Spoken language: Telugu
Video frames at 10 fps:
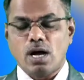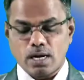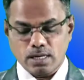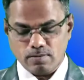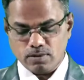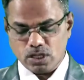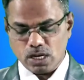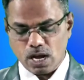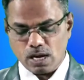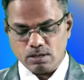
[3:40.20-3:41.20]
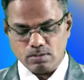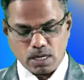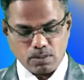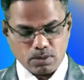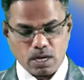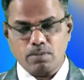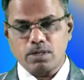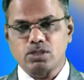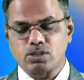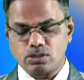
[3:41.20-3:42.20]
అన్న విషయాలను మనము
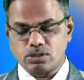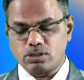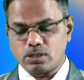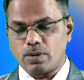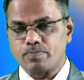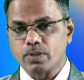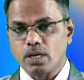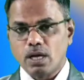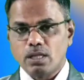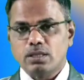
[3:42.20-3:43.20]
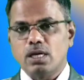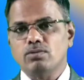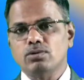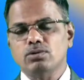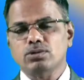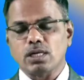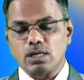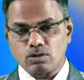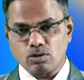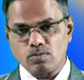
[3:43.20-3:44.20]
గమనిస్తుంటున్నాం దేవుడు
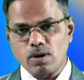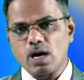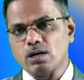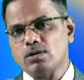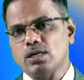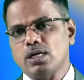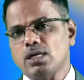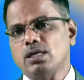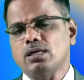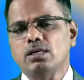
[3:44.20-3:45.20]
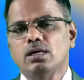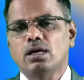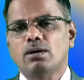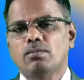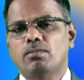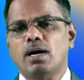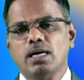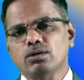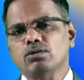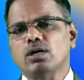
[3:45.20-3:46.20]
తన కుమారుణ్ణి
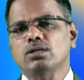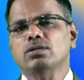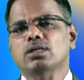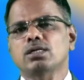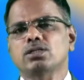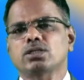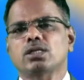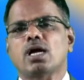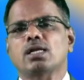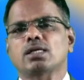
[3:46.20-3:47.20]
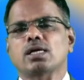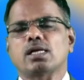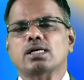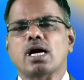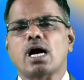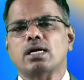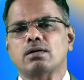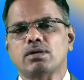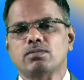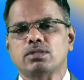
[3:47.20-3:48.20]
మనకు అనుగ్రహించడానికి గల
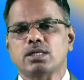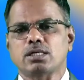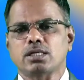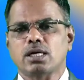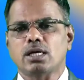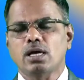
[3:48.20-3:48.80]
కారణం ఏమిటంటే